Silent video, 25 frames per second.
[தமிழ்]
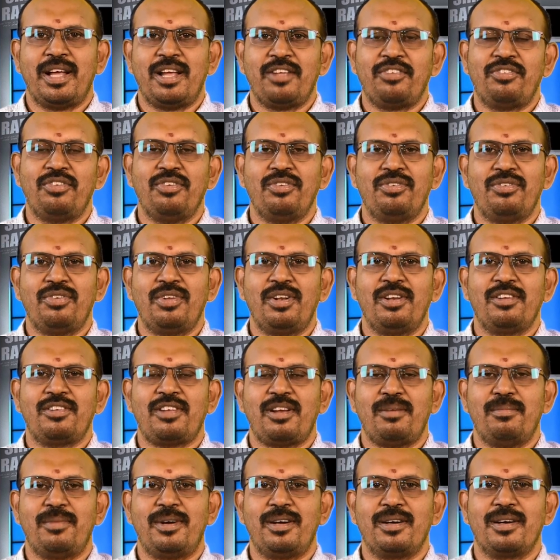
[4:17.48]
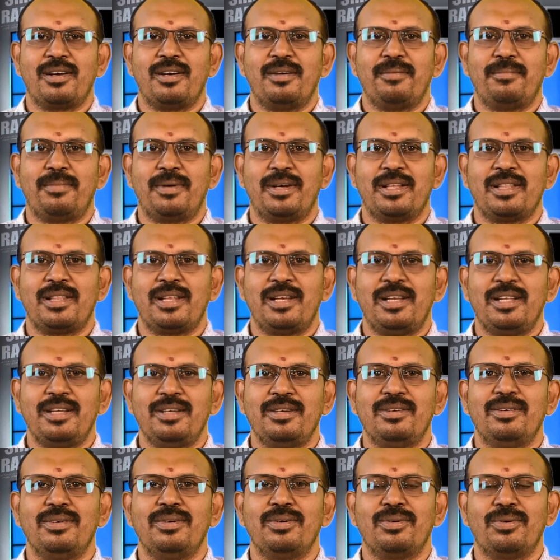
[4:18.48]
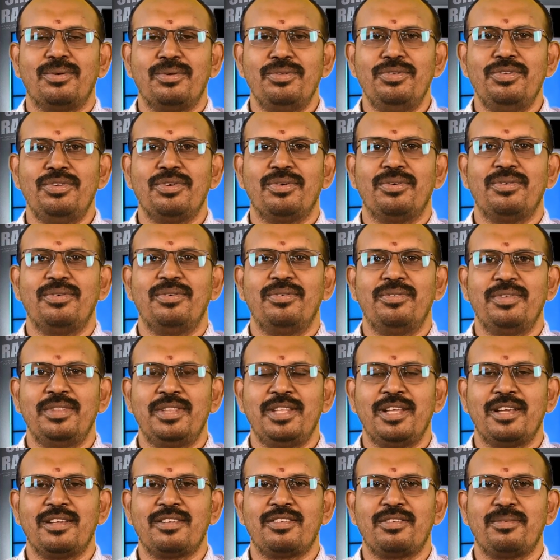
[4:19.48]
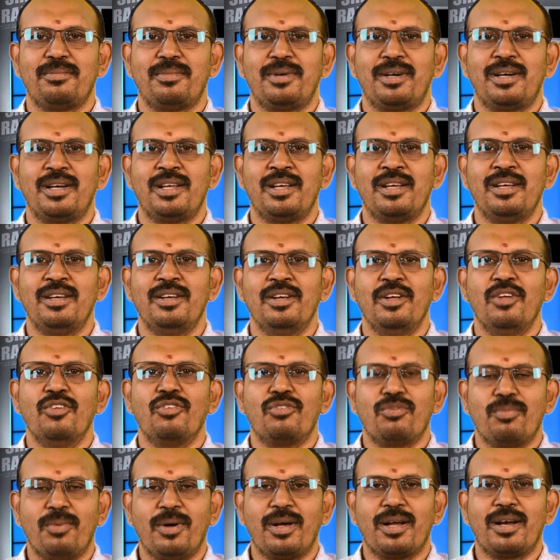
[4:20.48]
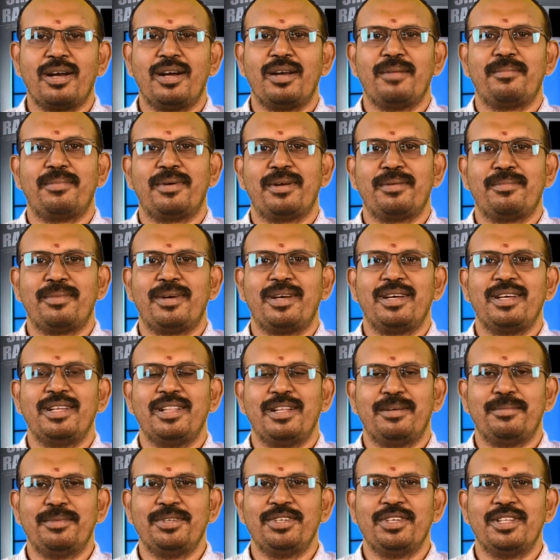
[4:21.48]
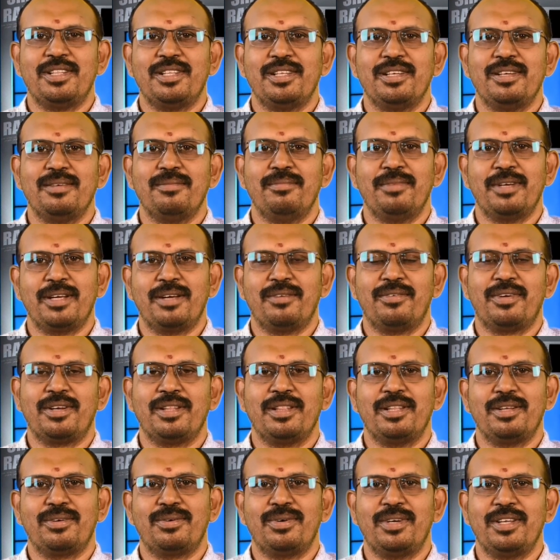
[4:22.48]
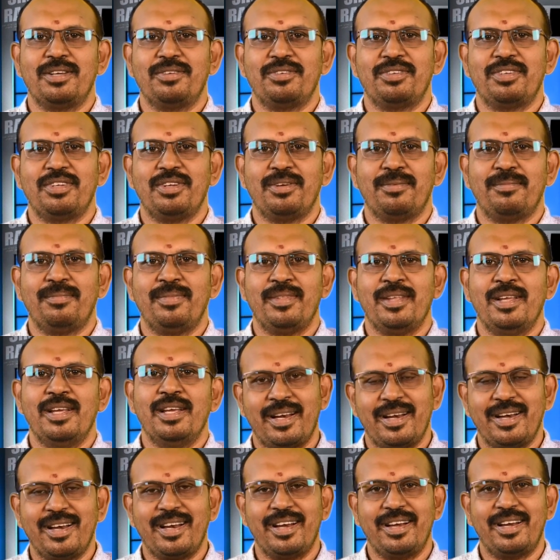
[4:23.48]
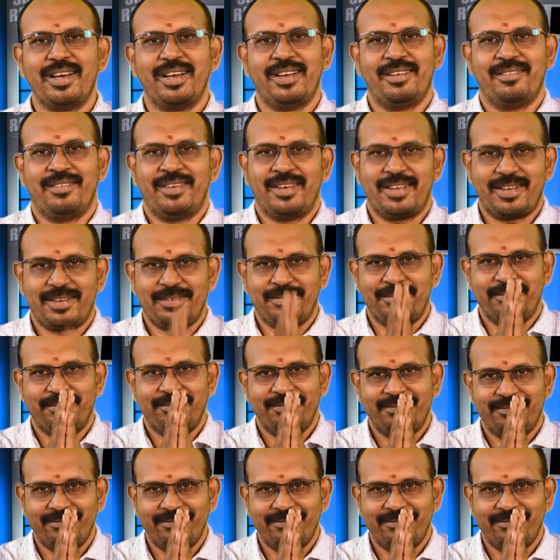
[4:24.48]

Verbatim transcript: ஆஸ் யூஸ்வல் சல்மான் கான் படத்துலேயும் கொஞ்சம் வித்தியாசமான சுமாரான படமாக இது அமைஞ்சது மிக வருந்தக்கூடிய விஷயம் நன்றி வணக்கம்